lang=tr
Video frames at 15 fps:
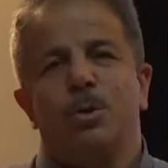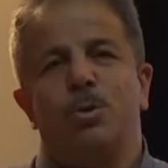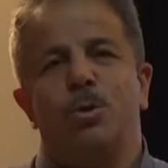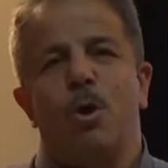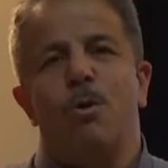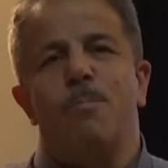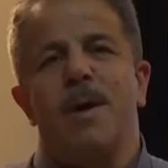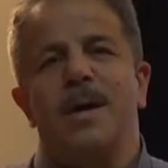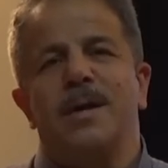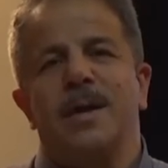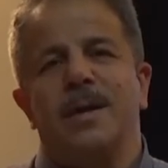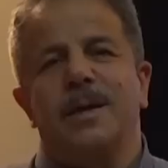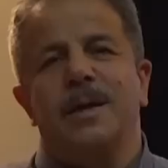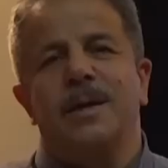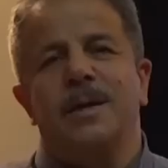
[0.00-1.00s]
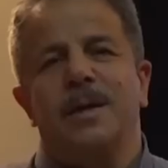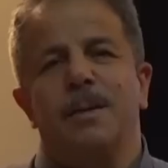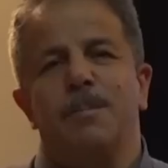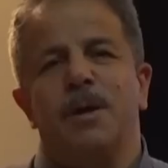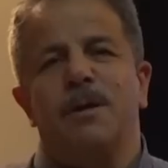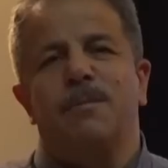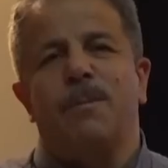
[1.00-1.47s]
dövme ile
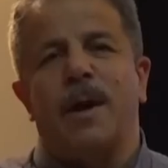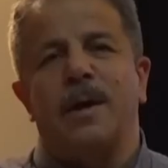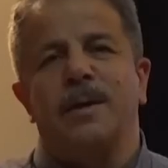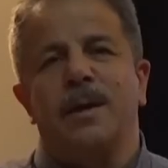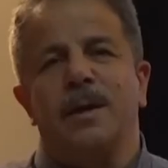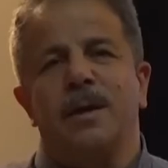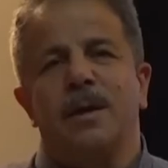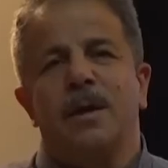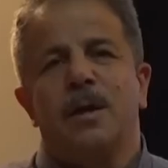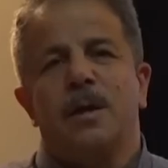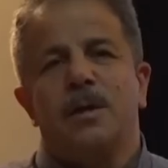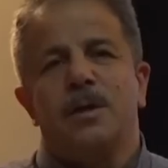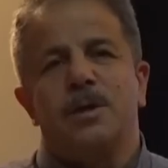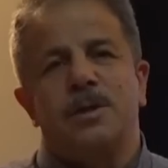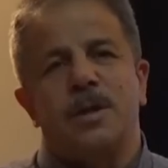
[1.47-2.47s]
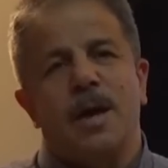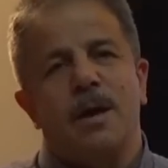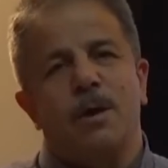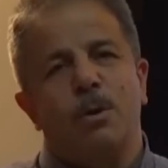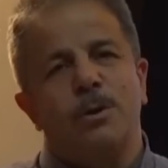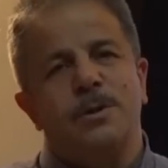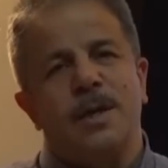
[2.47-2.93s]
ilgili bir ifadeyi
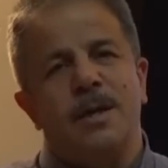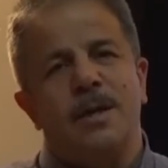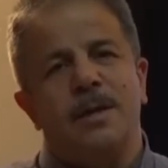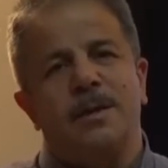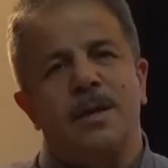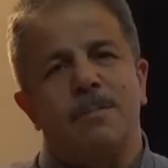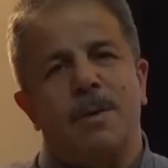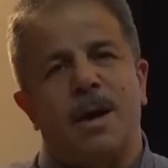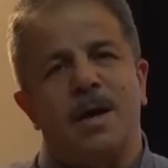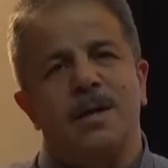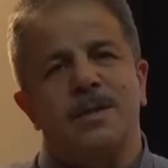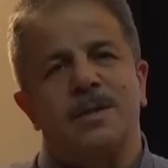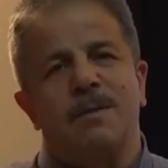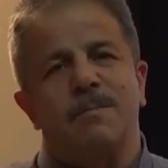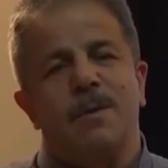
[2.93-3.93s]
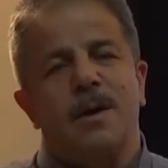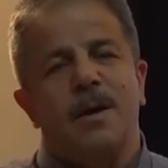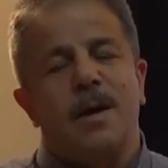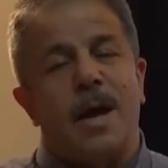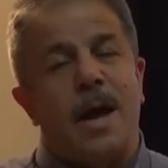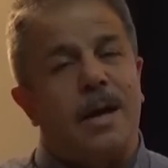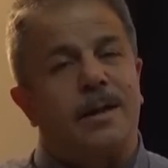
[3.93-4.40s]
işte özellikle maalesef
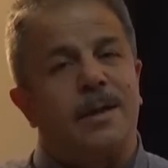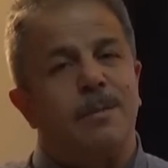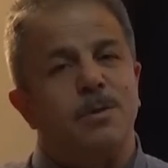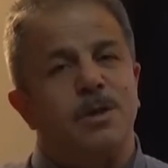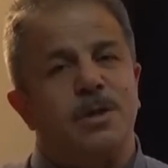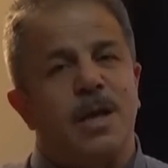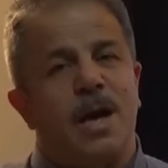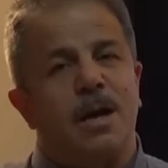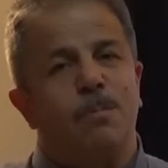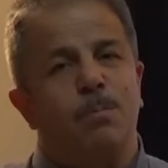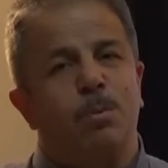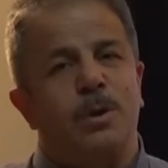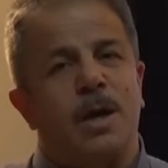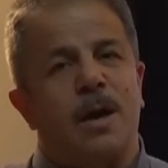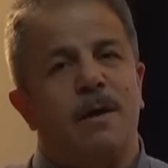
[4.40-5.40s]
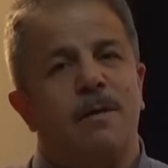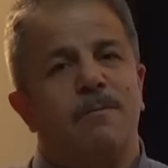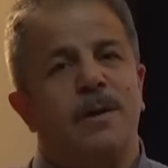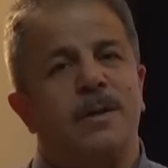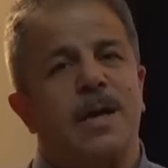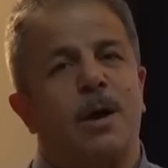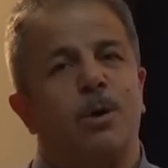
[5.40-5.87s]
eklemişler. Bu da
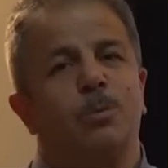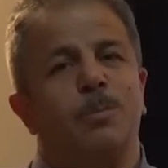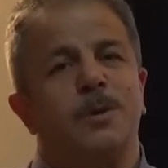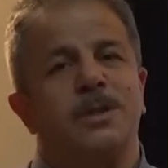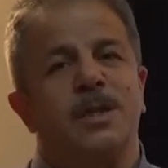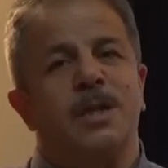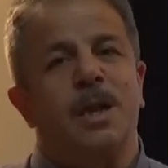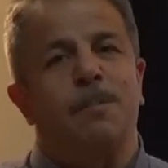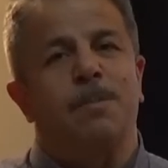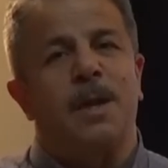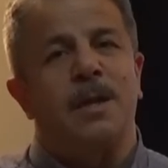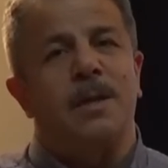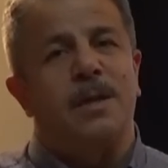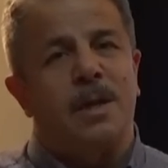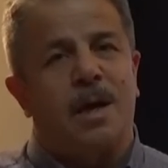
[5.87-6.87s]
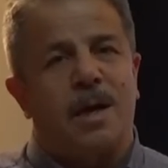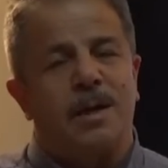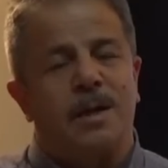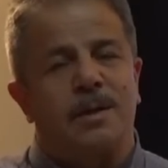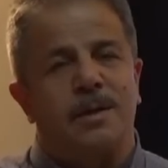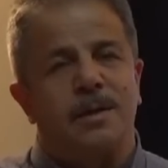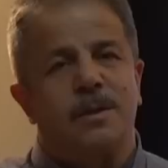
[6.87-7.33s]
veda hutbesine yapılan
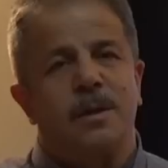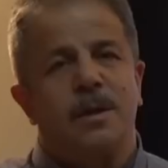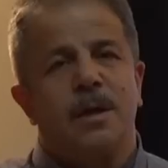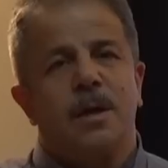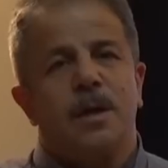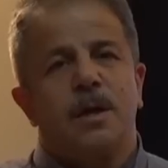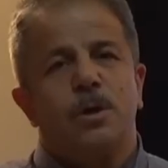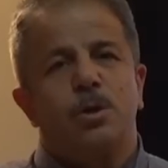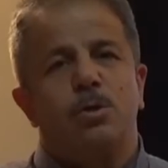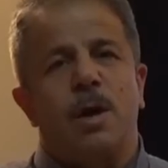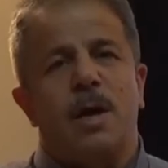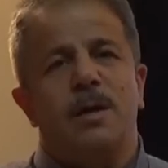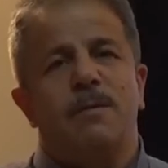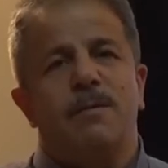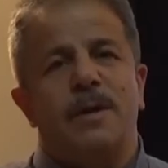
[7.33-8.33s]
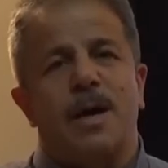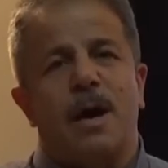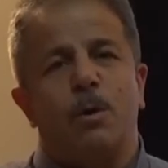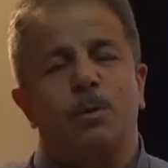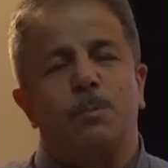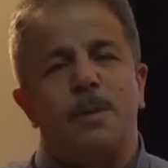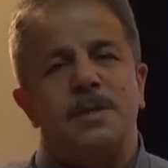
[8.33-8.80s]
ihanettir. Şu anda
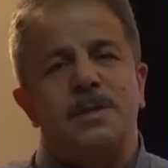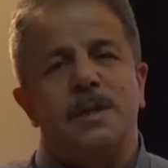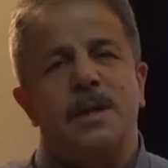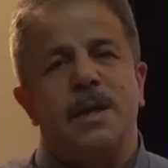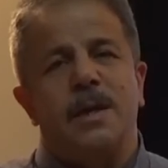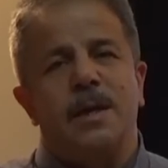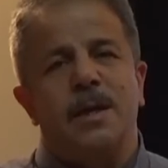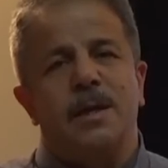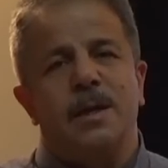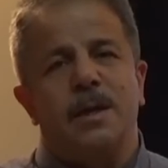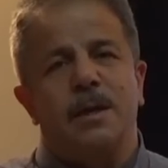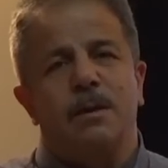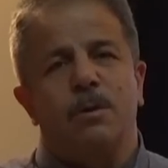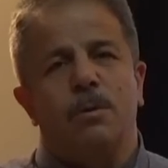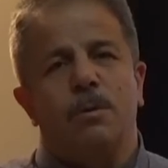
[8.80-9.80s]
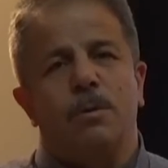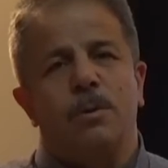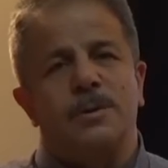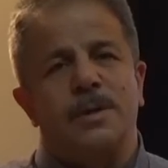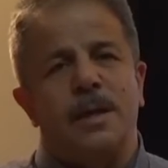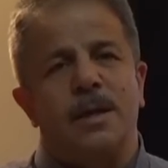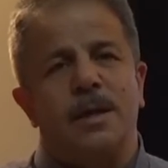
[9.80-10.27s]
veda ile ilgili
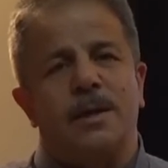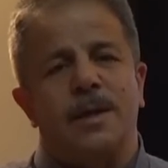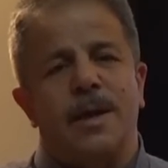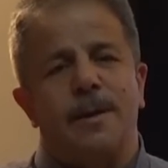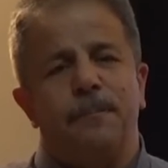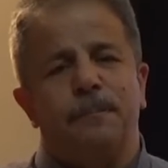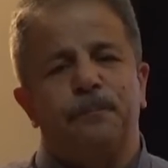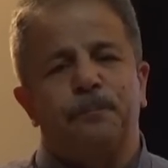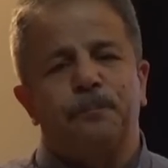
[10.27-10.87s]
özellikle